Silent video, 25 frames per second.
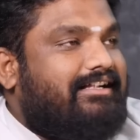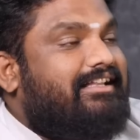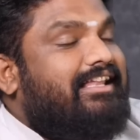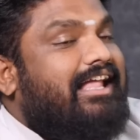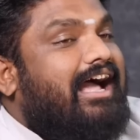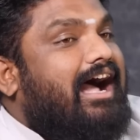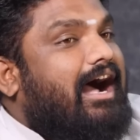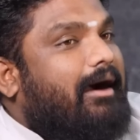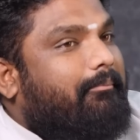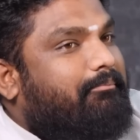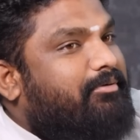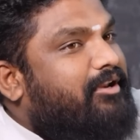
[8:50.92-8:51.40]
இல்ல
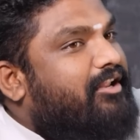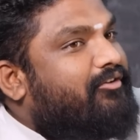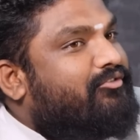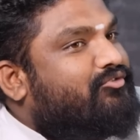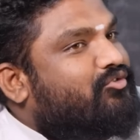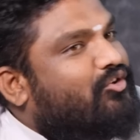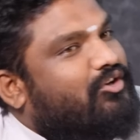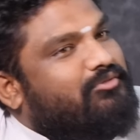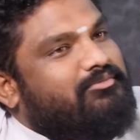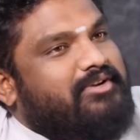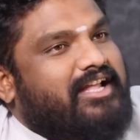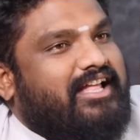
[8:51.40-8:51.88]

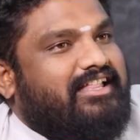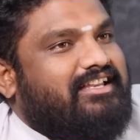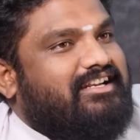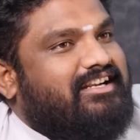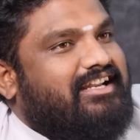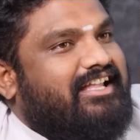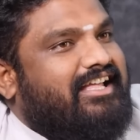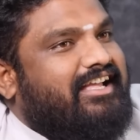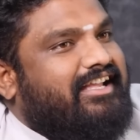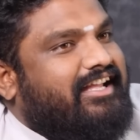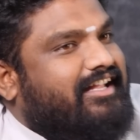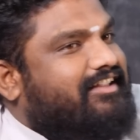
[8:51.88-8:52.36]
அப்படியும் சொல்ல
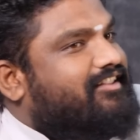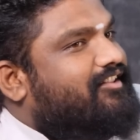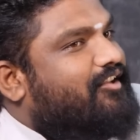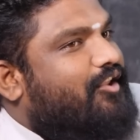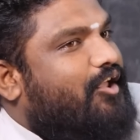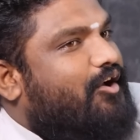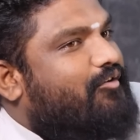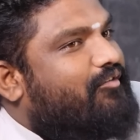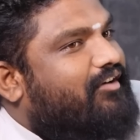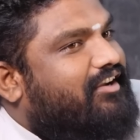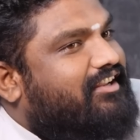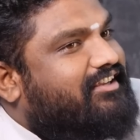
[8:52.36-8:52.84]
முடியாது
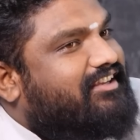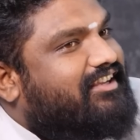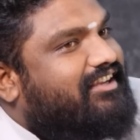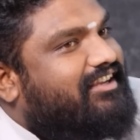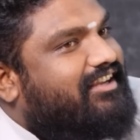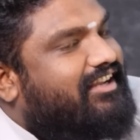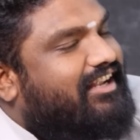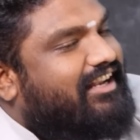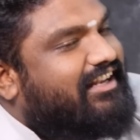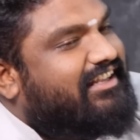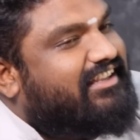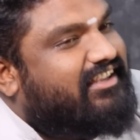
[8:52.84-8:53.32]
எத்தனையோ
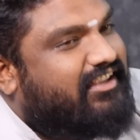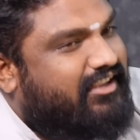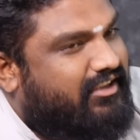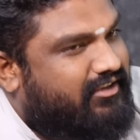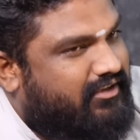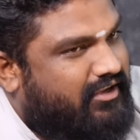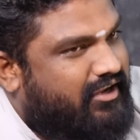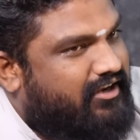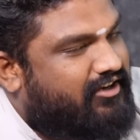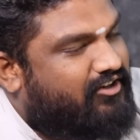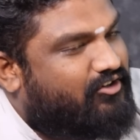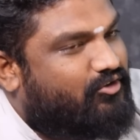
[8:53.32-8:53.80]
வழக்குகள்
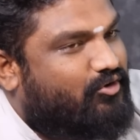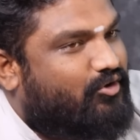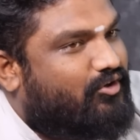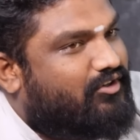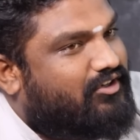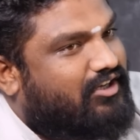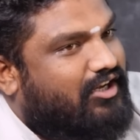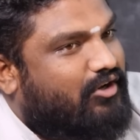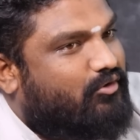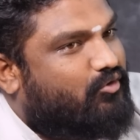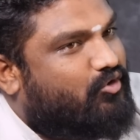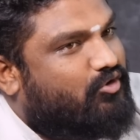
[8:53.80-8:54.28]

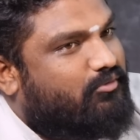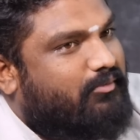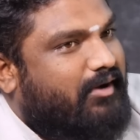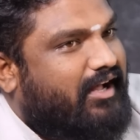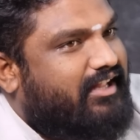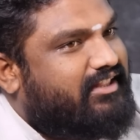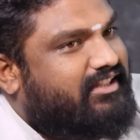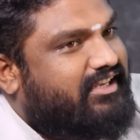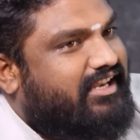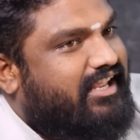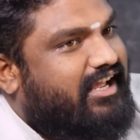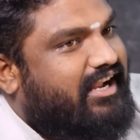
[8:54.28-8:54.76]
கீழ்கோட்டில் ஒரு
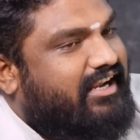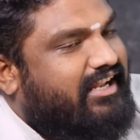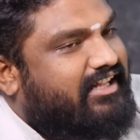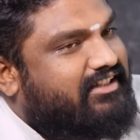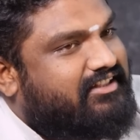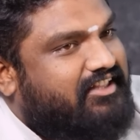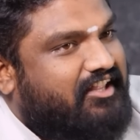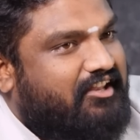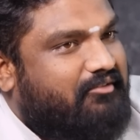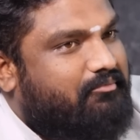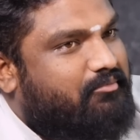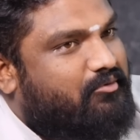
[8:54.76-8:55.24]
மாதிரியான
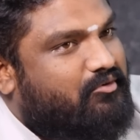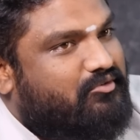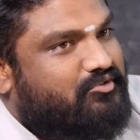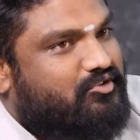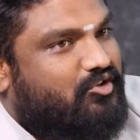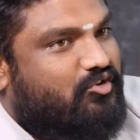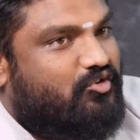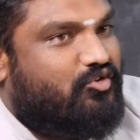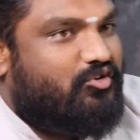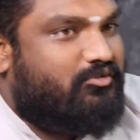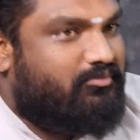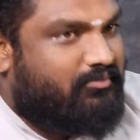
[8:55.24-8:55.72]
தீர்ப்பு
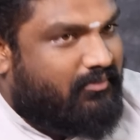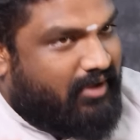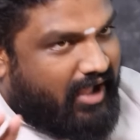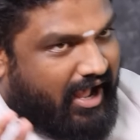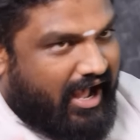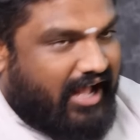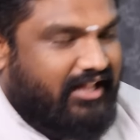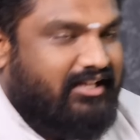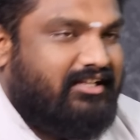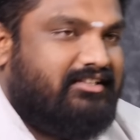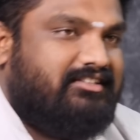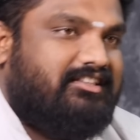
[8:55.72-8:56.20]
வந்திருக்கும்
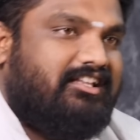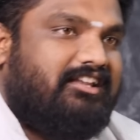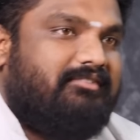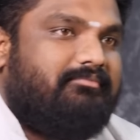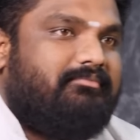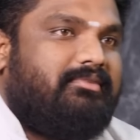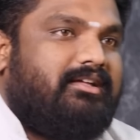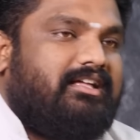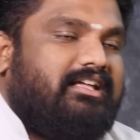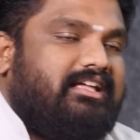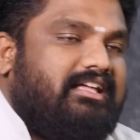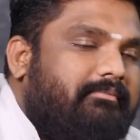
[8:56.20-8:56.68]
அது
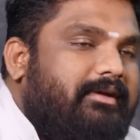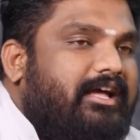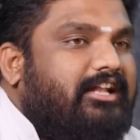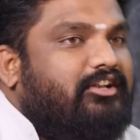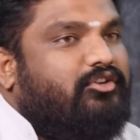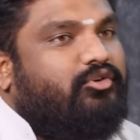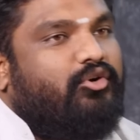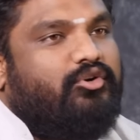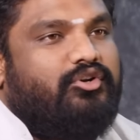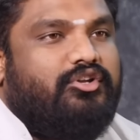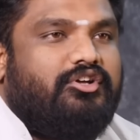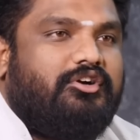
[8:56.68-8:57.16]
திரும்ப
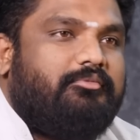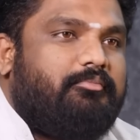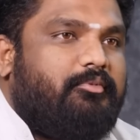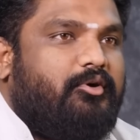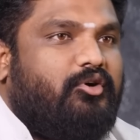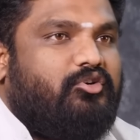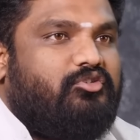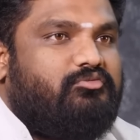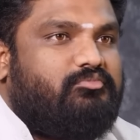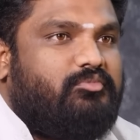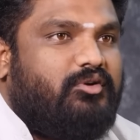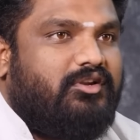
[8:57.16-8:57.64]
மேல்கோட்டுக்கு
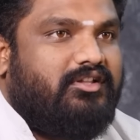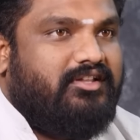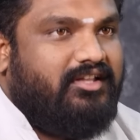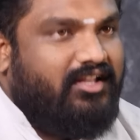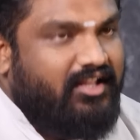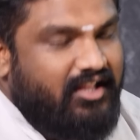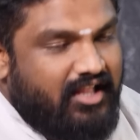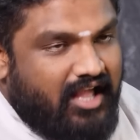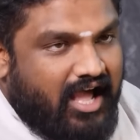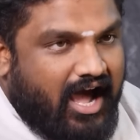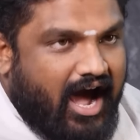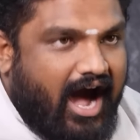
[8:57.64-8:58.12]
போகும் பொழுது
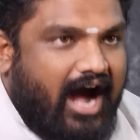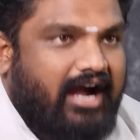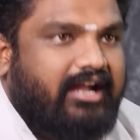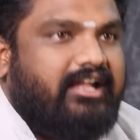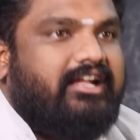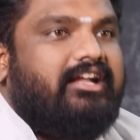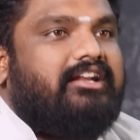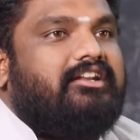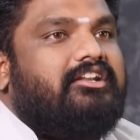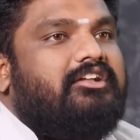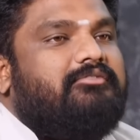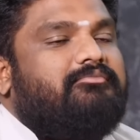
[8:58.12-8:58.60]

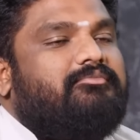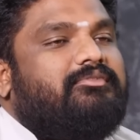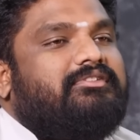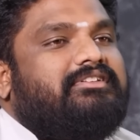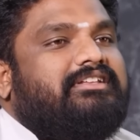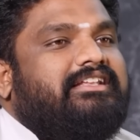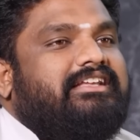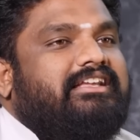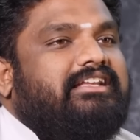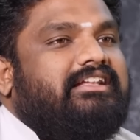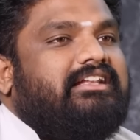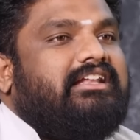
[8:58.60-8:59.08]
அங்கெல்லாம்
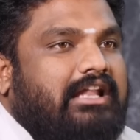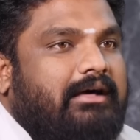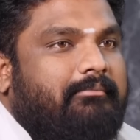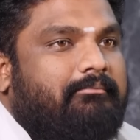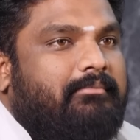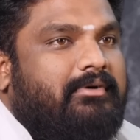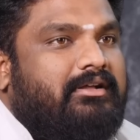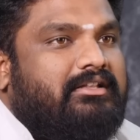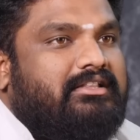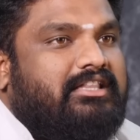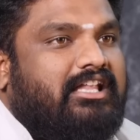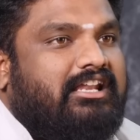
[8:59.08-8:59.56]
வந்து
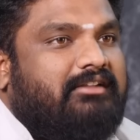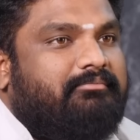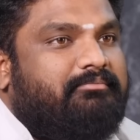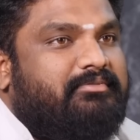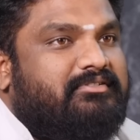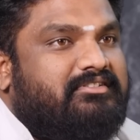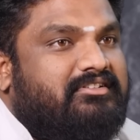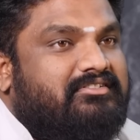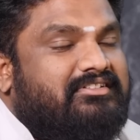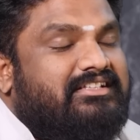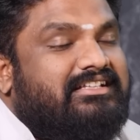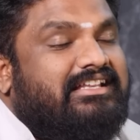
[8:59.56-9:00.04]
நம்ம
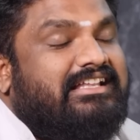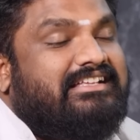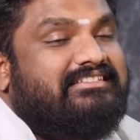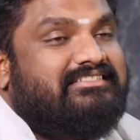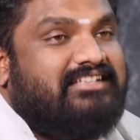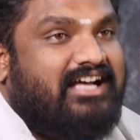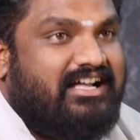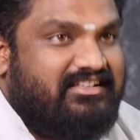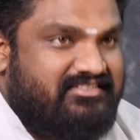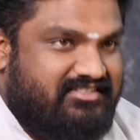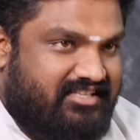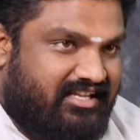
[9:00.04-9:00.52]
தரப்பு வந்து
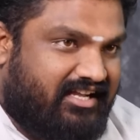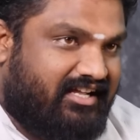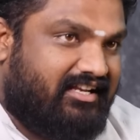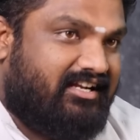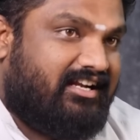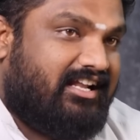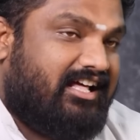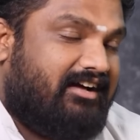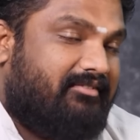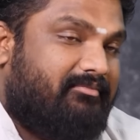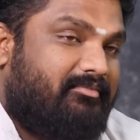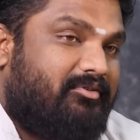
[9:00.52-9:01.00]

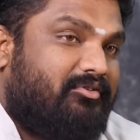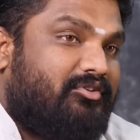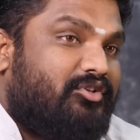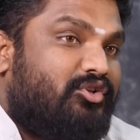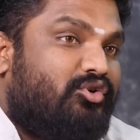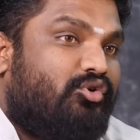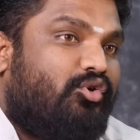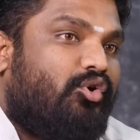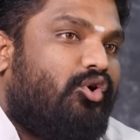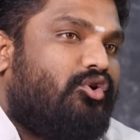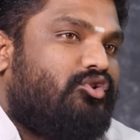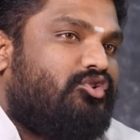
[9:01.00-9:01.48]
சாட்சியங்களை நாம்
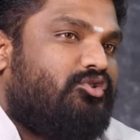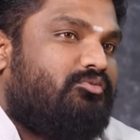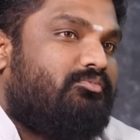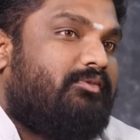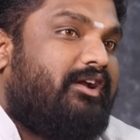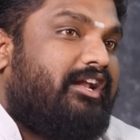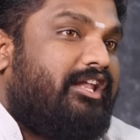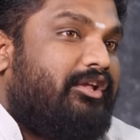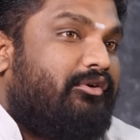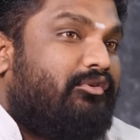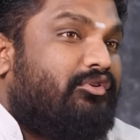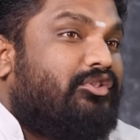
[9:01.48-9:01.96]
வந்து கோர்ட்டு
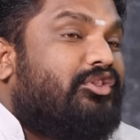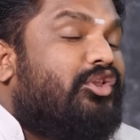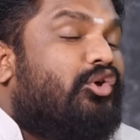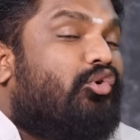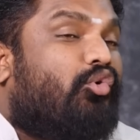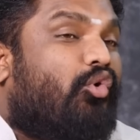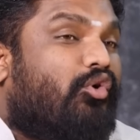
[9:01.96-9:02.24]
முன்னாடி வந்து